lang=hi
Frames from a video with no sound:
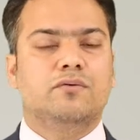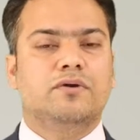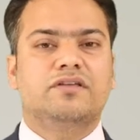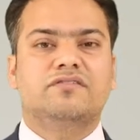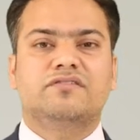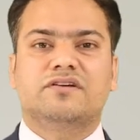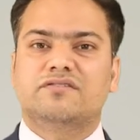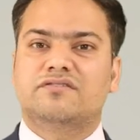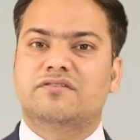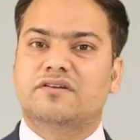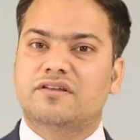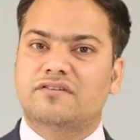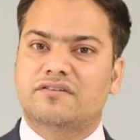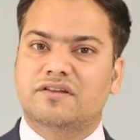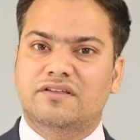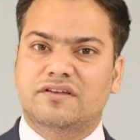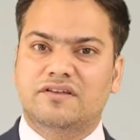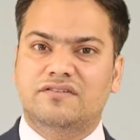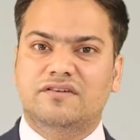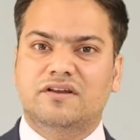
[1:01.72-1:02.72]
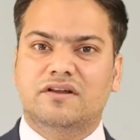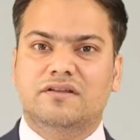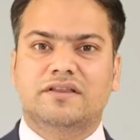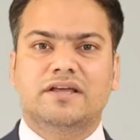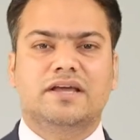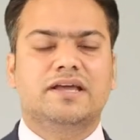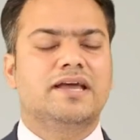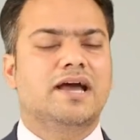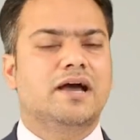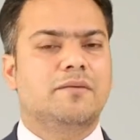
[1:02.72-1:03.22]
उन्हें सर्जरी सजेस्ट करते
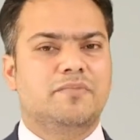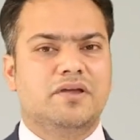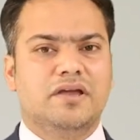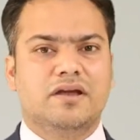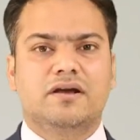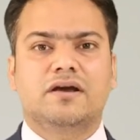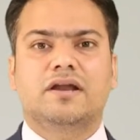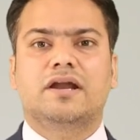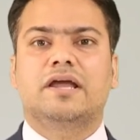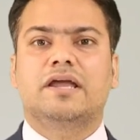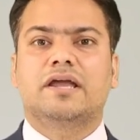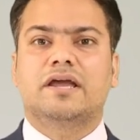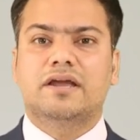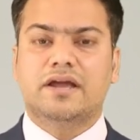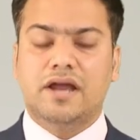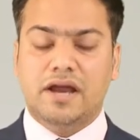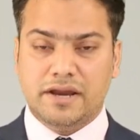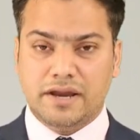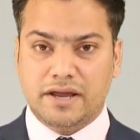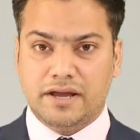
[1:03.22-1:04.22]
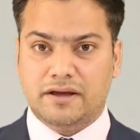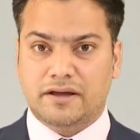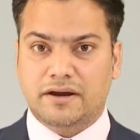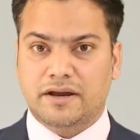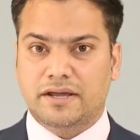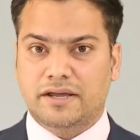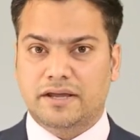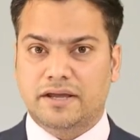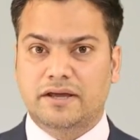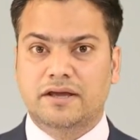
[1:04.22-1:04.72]
हैं कि आप ये कराइए या ये
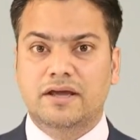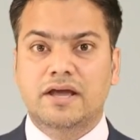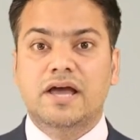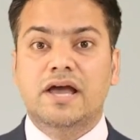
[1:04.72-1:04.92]
कराइए